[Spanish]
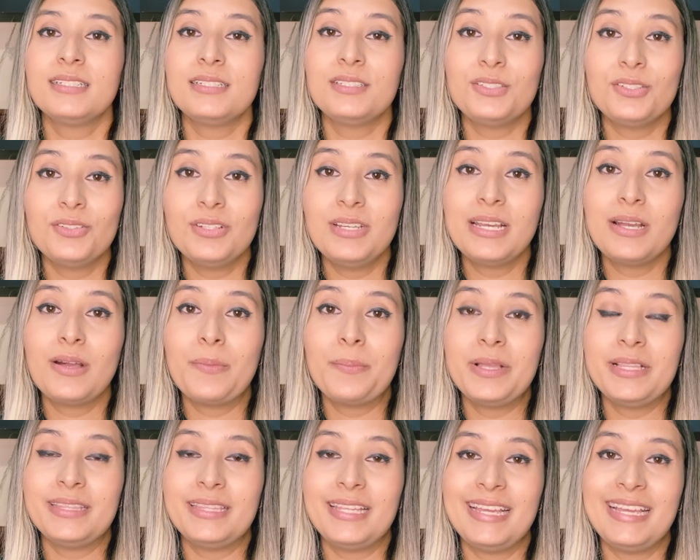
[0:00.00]
Yo le
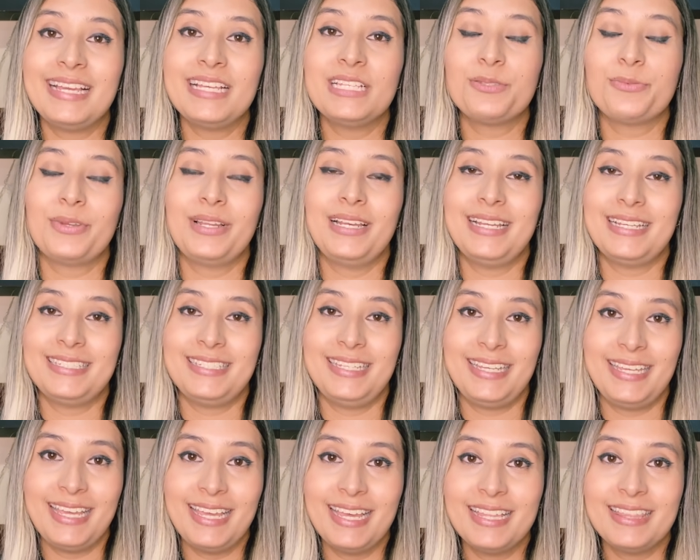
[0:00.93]
comenté esto a la
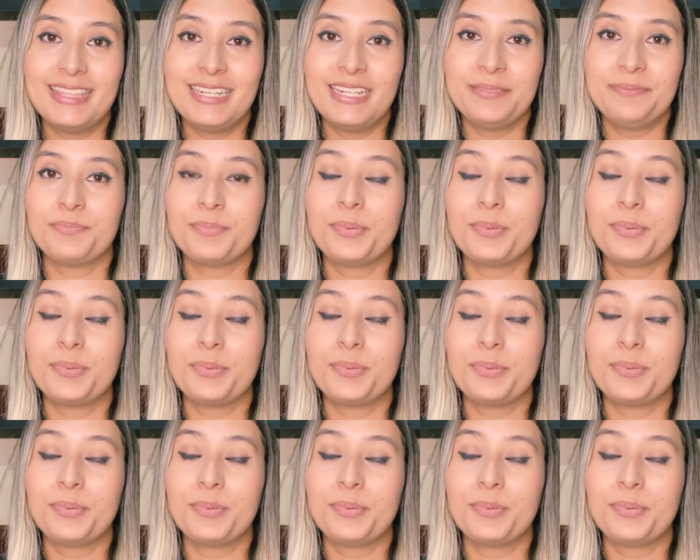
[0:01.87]
psiquiatra